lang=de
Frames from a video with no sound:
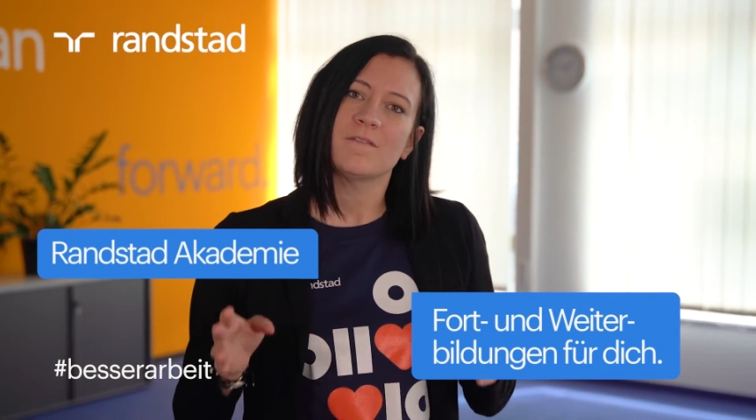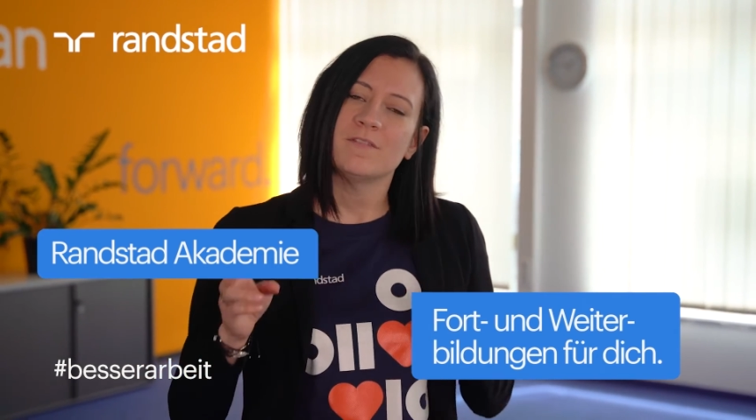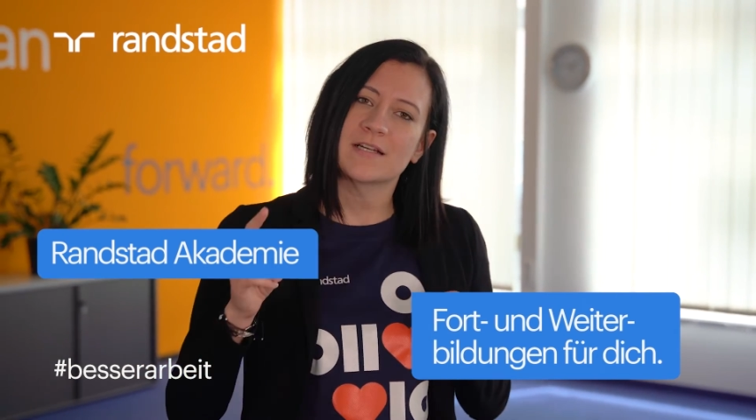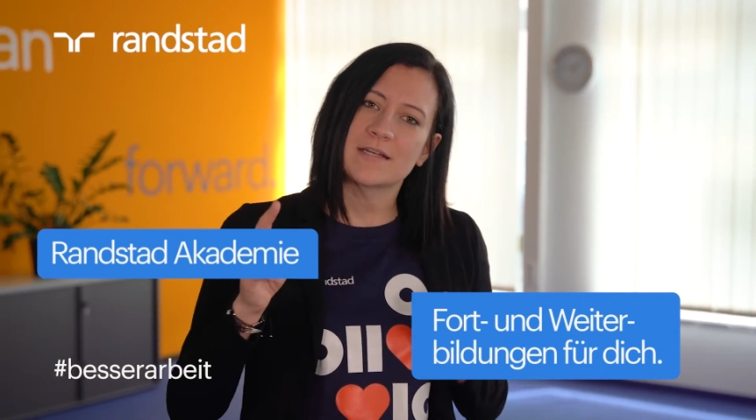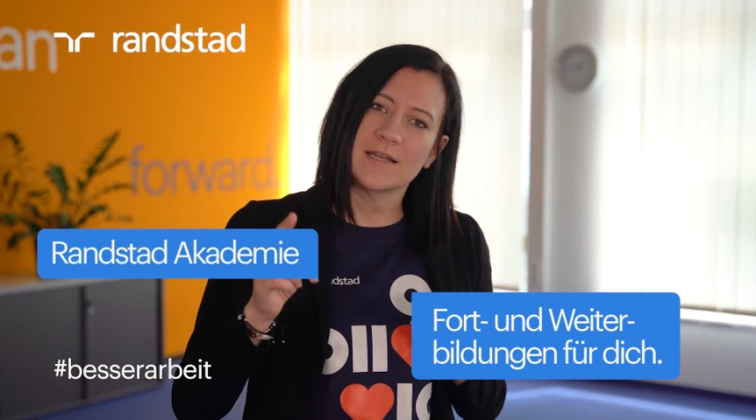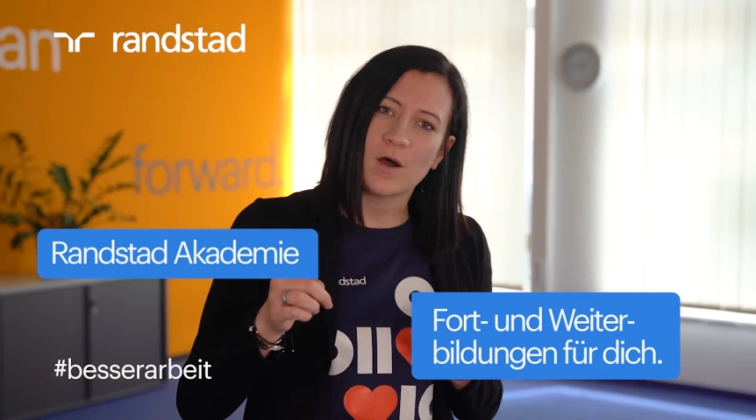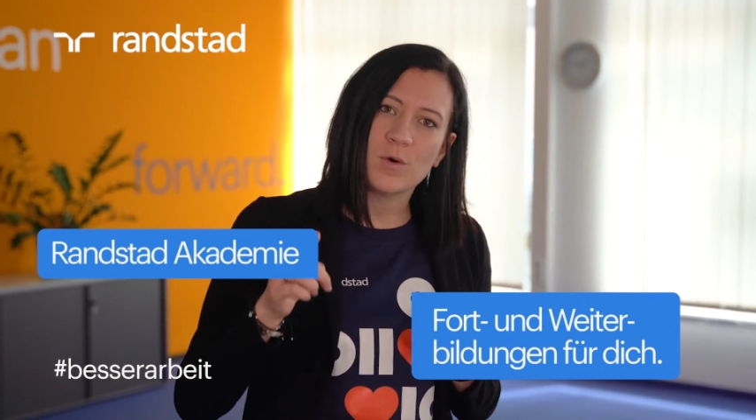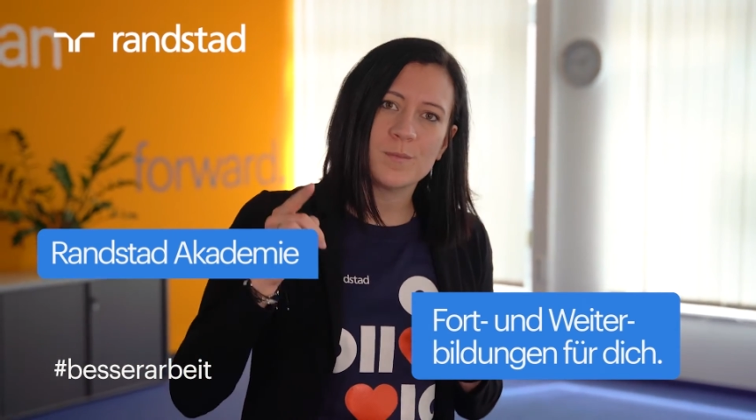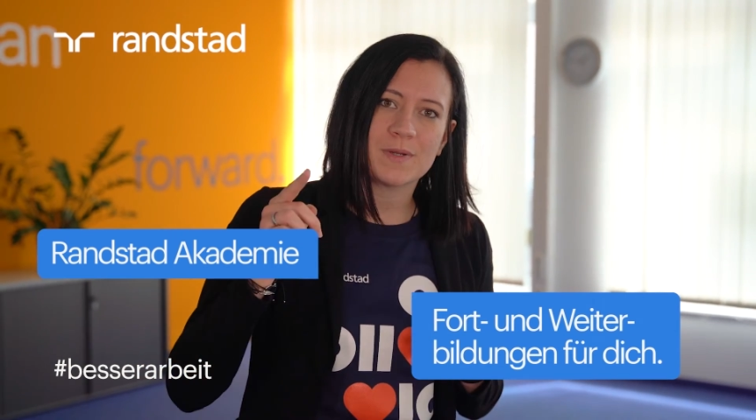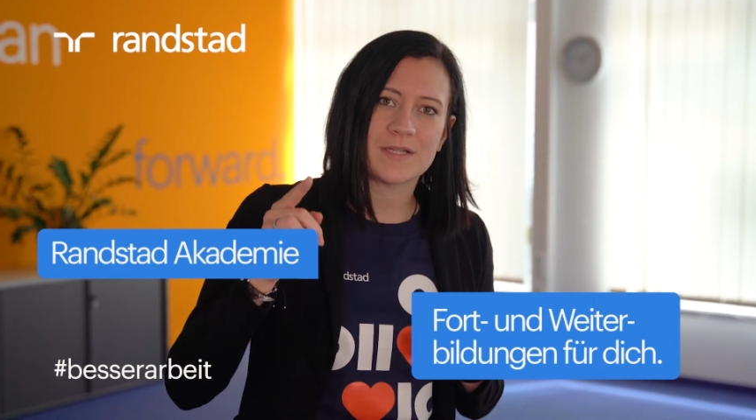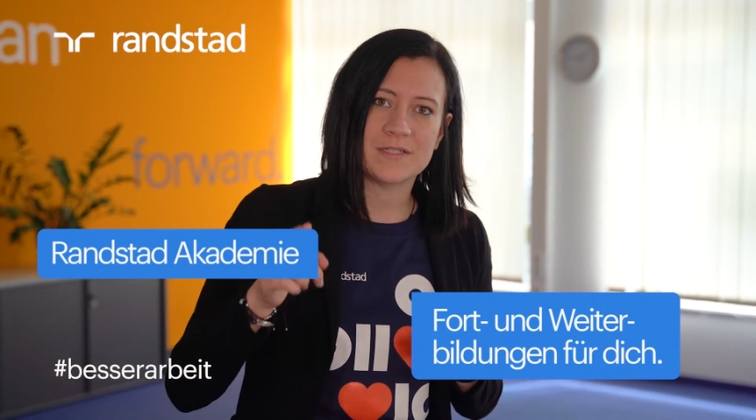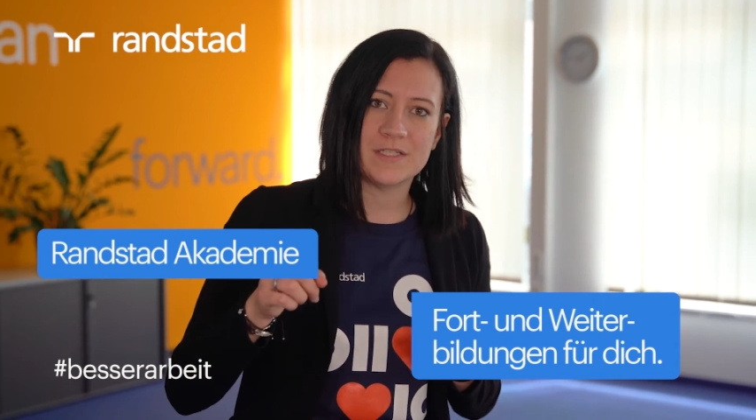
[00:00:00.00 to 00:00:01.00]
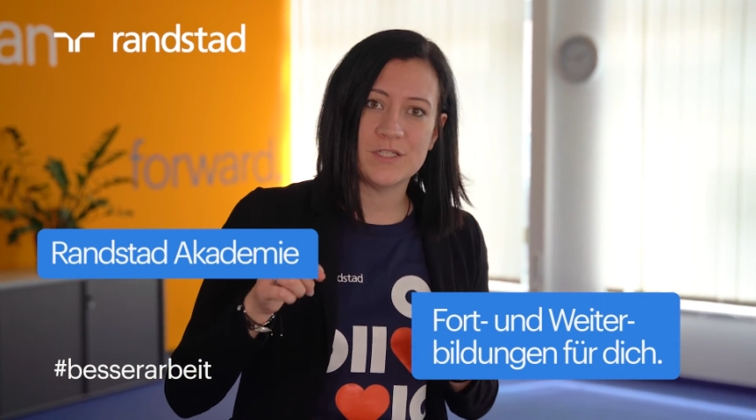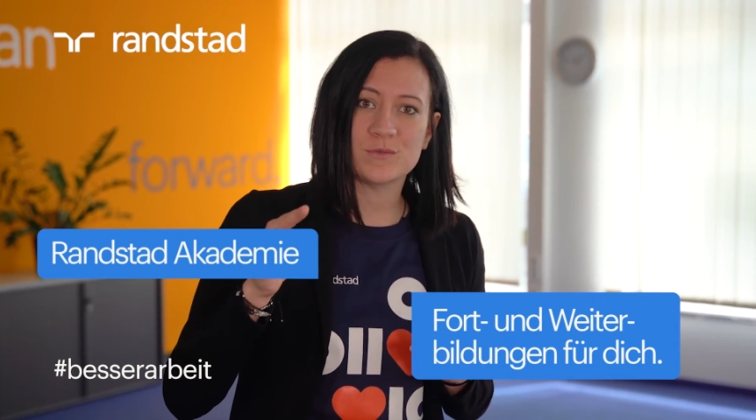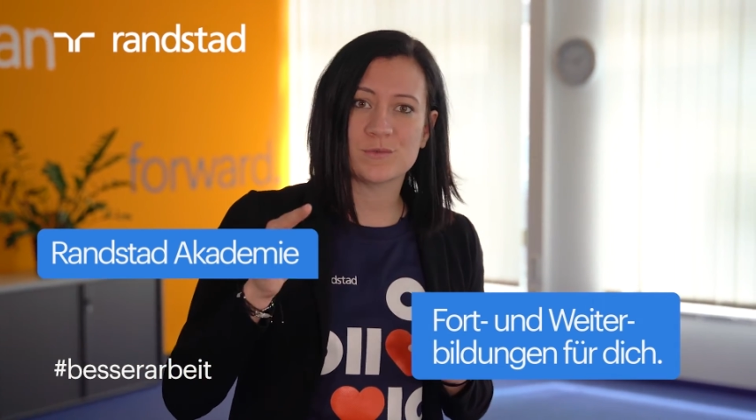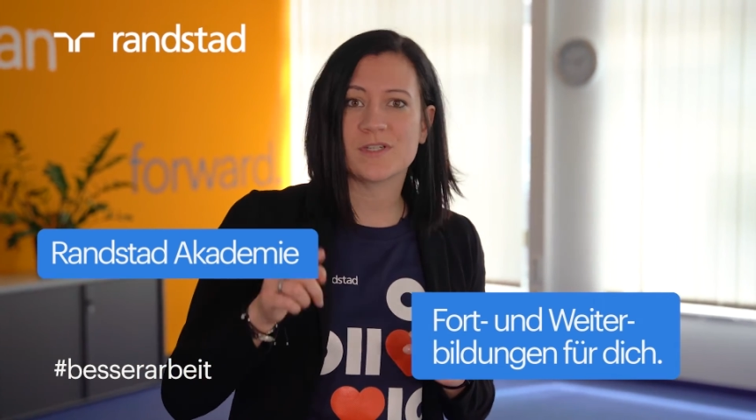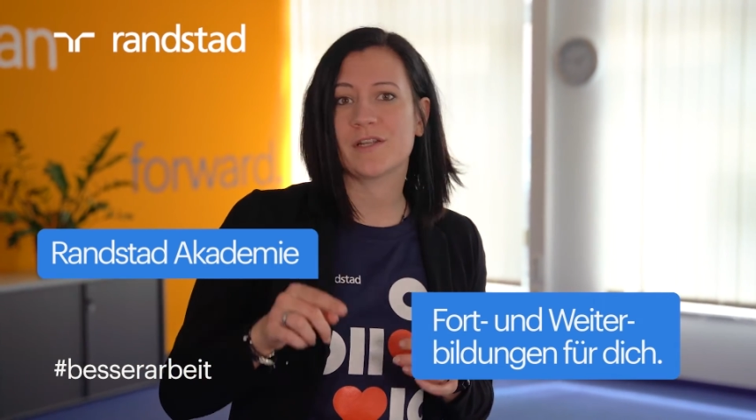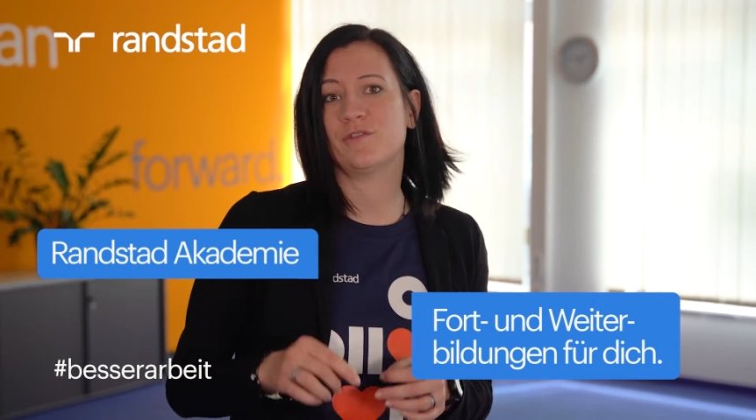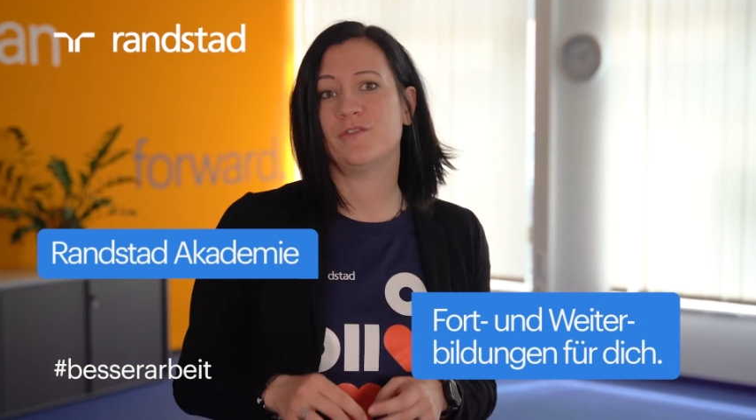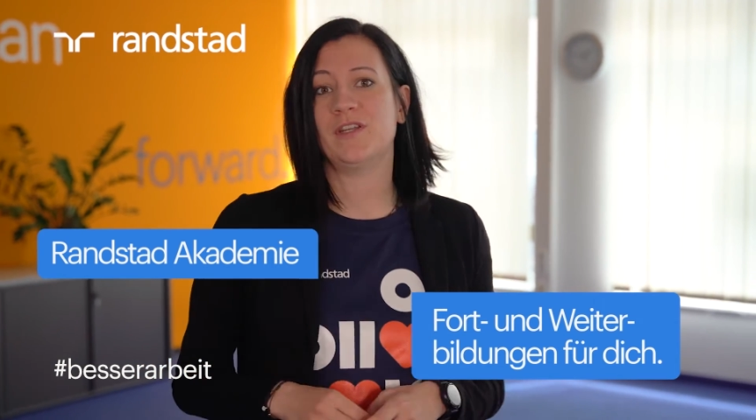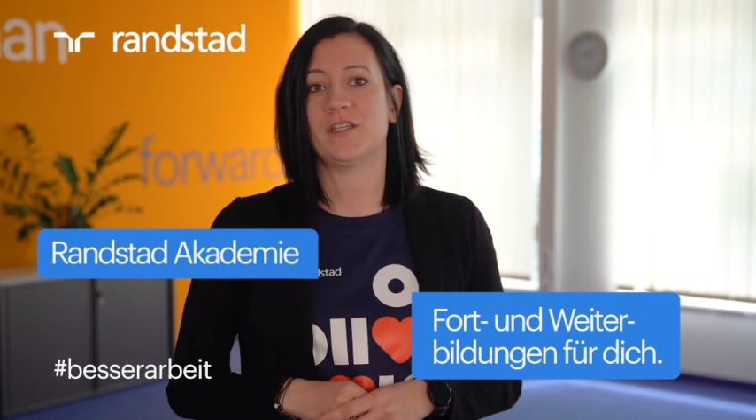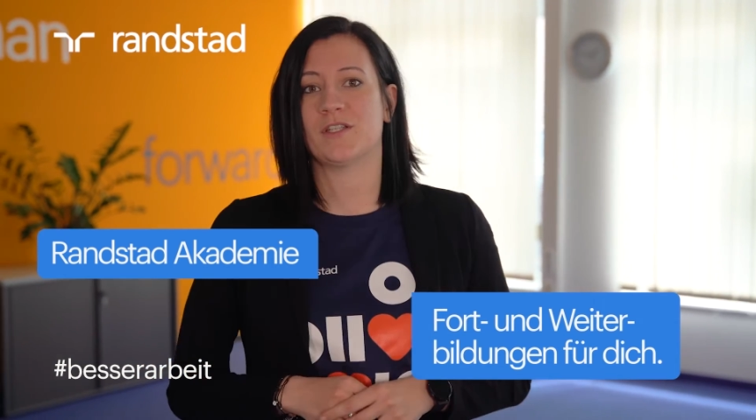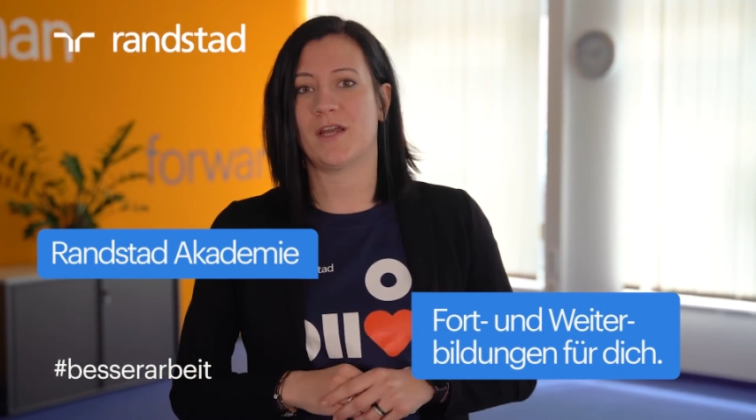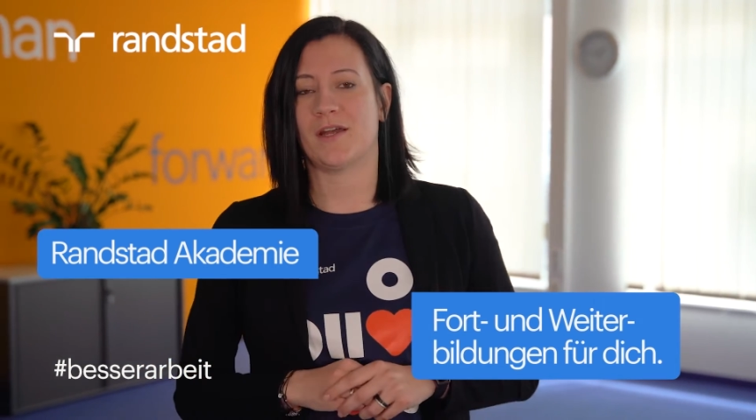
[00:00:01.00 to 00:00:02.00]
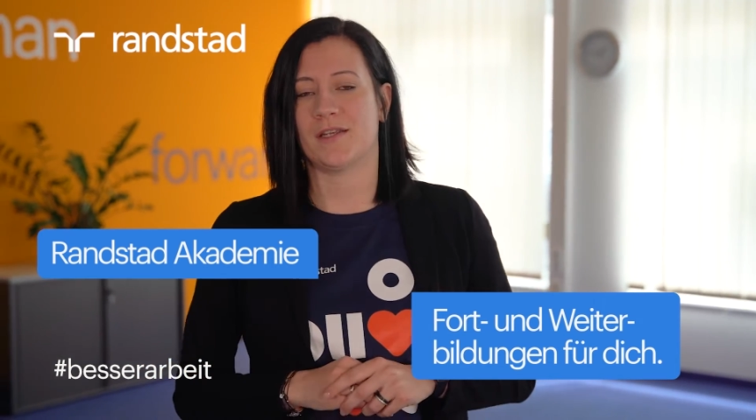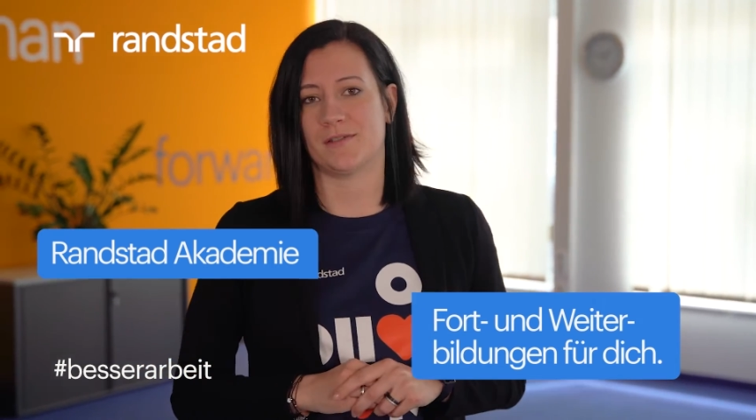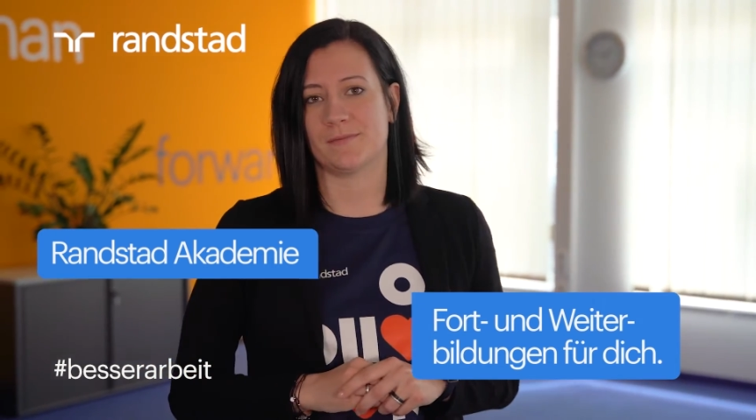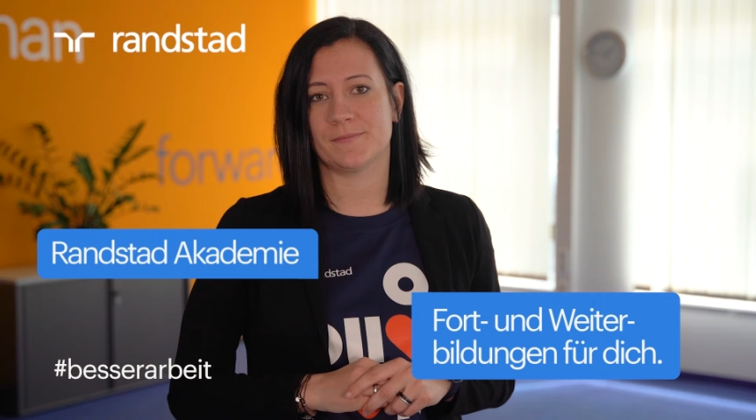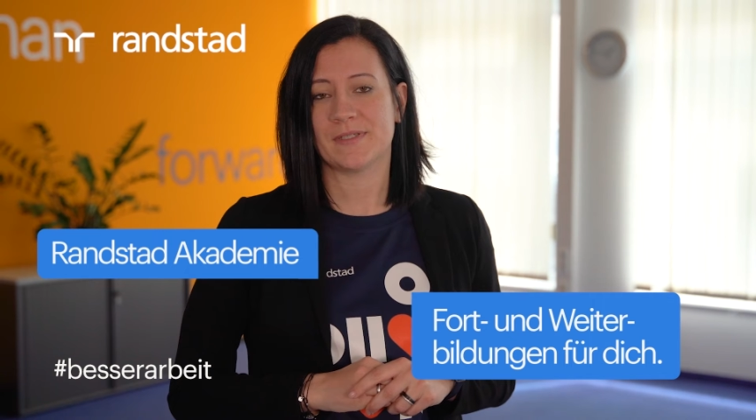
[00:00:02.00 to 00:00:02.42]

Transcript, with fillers: Wir glauben an dich und deine Fähigkeiten,